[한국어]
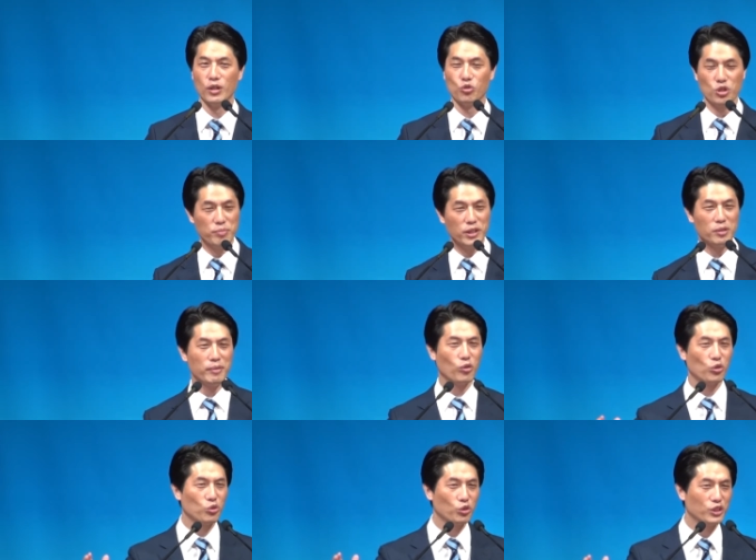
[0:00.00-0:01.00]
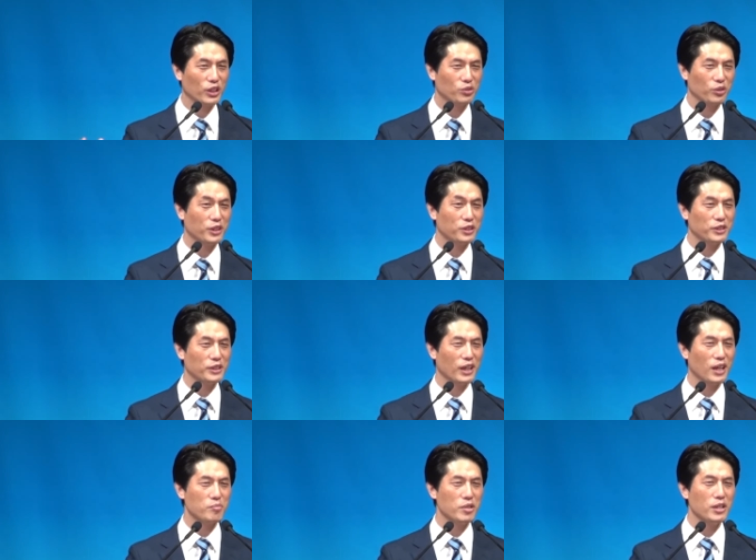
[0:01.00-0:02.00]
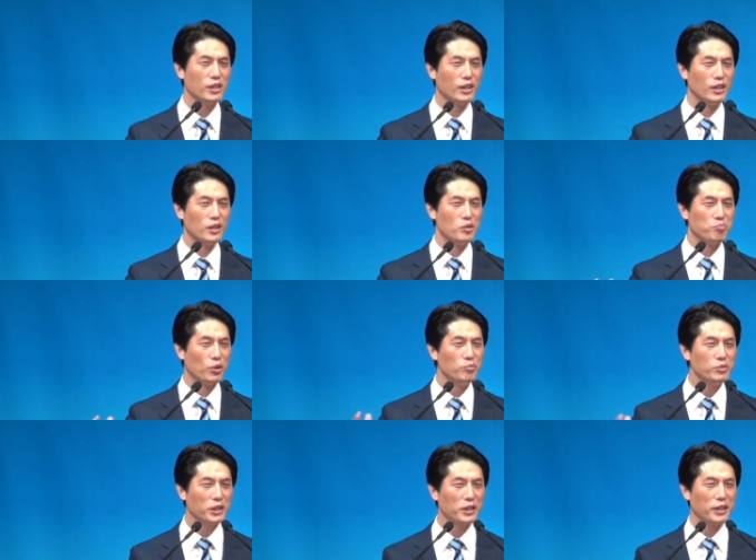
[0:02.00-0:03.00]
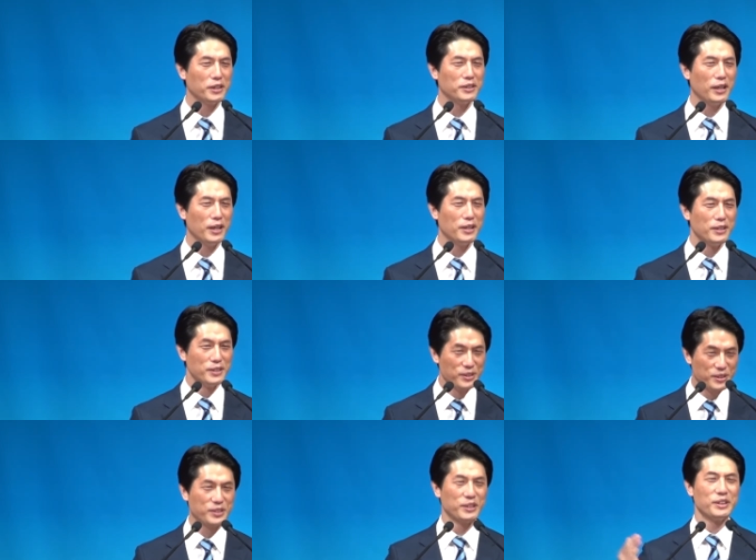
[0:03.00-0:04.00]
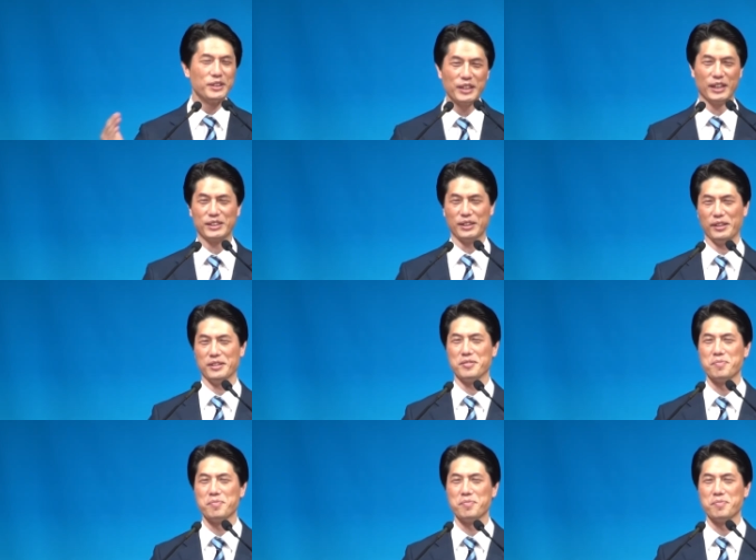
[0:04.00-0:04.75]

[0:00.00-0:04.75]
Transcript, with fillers: 우리 믿음의 공동체 속에 어떤 사람이 범죄를 했는데 드러났어요